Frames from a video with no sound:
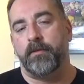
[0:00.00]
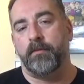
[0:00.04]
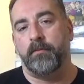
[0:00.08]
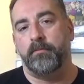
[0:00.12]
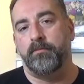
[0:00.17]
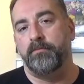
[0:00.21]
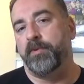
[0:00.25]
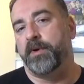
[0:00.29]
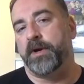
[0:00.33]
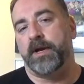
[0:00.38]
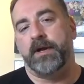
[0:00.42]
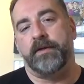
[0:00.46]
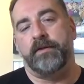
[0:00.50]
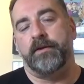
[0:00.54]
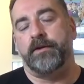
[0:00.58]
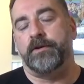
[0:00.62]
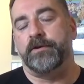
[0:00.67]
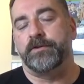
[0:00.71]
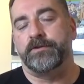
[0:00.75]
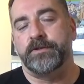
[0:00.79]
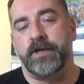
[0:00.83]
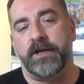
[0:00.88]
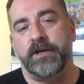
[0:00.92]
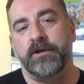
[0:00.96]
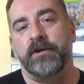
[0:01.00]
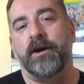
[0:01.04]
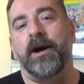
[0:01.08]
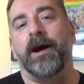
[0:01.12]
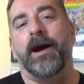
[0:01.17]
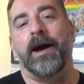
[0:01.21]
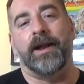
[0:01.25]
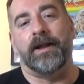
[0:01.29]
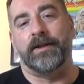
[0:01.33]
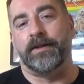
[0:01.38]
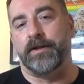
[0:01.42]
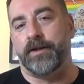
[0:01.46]
Porque de lo contrario,
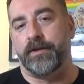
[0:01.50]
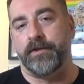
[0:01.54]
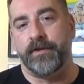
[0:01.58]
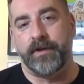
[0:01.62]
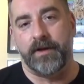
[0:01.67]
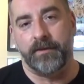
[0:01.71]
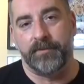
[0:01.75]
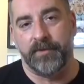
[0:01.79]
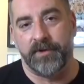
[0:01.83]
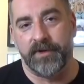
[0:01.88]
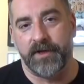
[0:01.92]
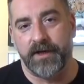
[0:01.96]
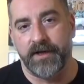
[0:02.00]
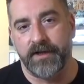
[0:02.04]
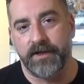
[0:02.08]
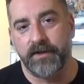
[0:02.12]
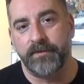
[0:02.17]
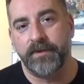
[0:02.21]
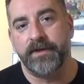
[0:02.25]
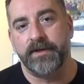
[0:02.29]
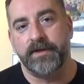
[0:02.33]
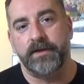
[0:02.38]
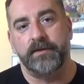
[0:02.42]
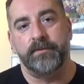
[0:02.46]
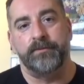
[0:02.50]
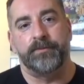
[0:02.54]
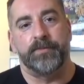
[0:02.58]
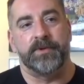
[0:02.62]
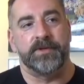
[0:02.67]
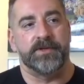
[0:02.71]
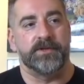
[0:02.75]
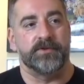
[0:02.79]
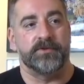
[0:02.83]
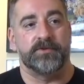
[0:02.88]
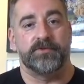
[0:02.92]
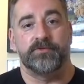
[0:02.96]
a la tercera polla que te meten, pues
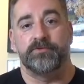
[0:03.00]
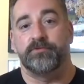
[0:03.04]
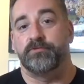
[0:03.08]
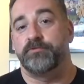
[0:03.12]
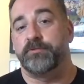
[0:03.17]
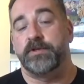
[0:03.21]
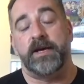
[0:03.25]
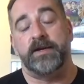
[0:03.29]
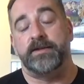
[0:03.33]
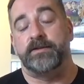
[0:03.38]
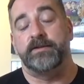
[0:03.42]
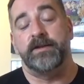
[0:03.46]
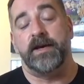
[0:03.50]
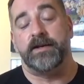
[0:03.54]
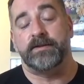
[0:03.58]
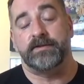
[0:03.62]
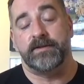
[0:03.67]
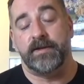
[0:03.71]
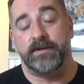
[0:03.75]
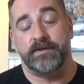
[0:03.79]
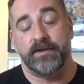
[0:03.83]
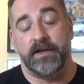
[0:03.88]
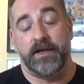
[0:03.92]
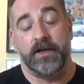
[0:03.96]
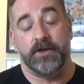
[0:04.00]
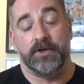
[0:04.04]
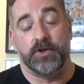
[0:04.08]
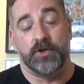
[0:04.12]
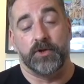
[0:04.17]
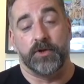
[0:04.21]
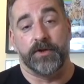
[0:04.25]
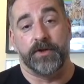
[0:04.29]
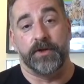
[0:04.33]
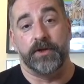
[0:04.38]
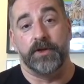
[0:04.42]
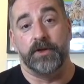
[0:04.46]
yo, tú ya estás
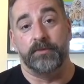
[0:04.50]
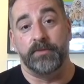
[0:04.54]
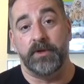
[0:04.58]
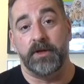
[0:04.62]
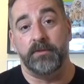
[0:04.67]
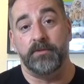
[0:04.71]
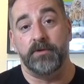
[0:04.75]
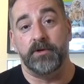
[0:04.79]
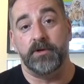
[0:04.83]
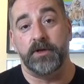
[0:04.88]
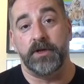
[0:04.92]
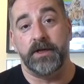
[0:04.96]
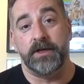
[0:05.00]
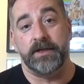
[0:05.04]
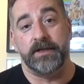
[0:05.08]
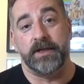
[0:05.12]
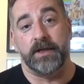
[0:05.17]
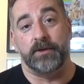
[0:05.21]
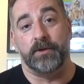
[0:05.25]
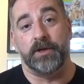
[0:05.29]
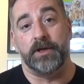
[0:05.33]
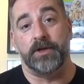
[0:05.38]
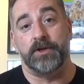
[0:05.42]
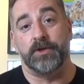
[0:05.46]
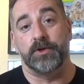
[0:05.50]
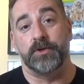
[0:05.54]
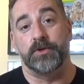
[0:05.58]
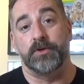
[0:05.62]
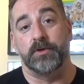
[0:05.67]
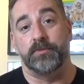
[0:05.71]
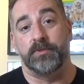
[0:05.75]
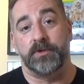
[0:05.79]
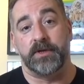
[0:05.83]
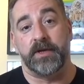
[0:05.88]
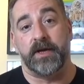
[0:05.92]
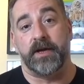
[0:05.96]
escocido vivo y te duele
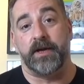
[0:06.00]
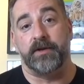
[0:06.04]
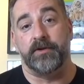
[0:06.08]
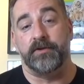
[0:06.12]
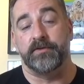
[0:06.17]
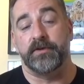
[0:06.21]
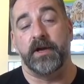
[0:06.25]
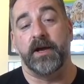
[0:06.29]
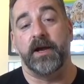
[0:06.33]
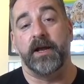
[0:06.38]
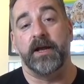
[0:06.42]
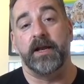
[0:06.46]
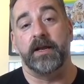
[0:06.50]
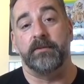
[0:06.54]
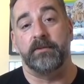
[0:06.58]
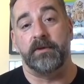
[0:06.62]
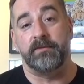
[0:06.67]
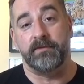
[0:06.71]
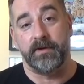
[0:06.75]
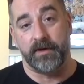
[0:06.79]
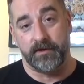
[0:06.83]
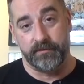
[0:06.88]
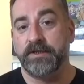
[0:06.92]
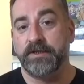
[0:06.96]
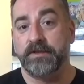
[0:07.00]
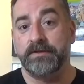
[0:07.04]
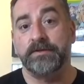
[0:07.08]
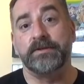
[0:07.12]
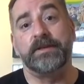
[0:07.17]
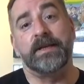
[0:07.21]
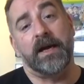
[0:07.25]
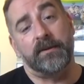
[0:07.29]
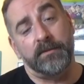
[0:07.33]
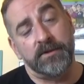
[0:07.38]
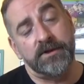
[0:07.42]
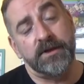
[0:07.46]
todo porque aquello está en carne viva.
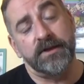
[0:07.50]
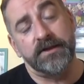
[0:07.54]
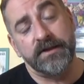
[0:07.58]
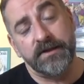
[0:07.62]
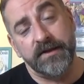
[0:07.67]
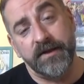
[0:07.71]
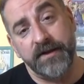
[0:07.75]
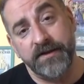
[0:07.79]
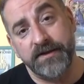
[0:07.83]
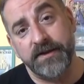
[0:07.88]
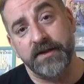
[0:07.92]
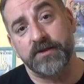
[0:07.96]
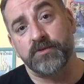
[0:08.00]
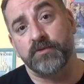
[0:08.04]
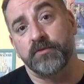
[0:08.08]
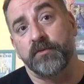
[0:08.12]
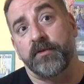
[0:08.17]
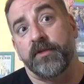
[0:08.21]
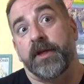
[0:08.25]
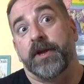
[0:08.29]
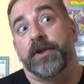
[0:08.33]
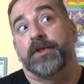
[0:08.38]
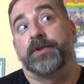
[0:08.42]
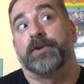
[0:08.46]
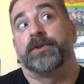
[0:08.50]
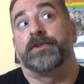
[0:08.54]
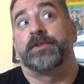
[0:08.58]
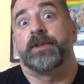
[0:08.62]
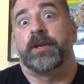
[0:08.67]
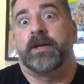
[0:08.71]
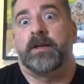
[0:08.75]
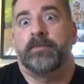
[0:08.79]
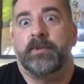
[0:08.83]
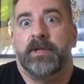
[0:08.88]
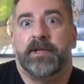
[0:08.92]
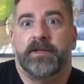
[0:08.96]
Digamos que necesitas un cierto
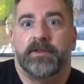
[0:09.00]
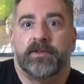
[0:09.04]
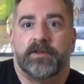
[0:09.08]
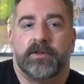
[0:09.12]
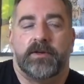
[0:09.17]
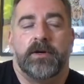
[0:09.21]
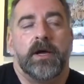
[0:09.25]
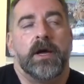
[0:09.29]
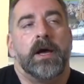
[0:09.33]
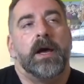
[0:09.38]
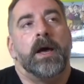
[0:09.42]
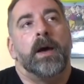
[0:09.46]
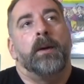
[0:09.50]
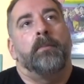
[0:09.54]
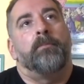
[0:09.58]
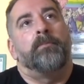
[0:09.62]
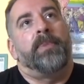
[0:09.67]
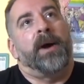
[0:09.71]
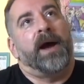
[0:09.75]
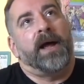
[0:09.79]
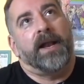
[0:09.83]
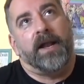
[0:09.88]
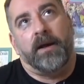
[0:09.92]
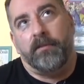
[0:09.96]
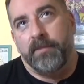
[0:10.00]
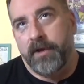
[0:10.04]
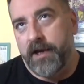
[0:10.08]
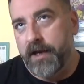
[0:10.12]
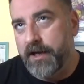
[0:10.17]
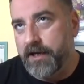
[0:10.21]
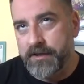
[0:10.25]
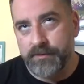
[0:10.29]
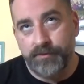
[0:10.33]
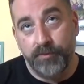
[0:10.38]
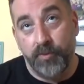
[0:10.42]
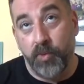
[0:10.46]
entrenamiento para abrir
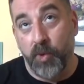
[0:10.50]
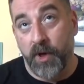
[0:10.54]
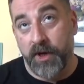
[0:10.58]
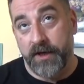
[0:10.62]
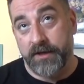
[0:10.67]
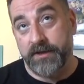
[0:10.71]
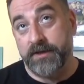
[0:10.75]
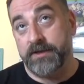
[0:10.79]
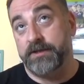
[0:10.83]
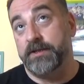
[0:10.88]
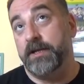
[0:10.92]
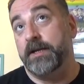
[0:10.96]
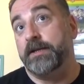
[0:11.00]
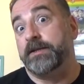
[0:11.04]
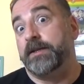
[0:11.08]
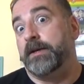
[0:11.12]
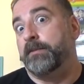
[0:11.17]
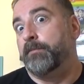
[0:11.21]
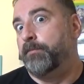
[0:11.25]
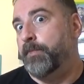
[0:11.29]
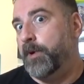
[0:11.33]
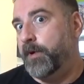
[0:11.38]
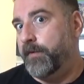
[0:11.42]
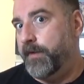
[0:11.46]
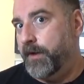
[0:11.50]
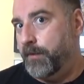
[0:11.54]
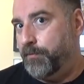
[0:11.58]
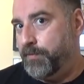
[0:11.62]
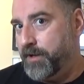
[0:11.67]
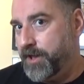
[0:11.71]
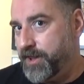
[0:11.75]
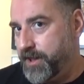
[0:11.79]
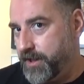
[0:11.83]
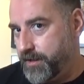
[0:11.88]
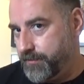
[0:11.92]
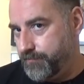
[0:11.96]
las puertas del templo del
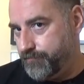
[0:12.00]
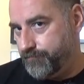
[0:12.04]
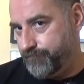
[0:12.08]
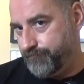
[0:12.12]
placer.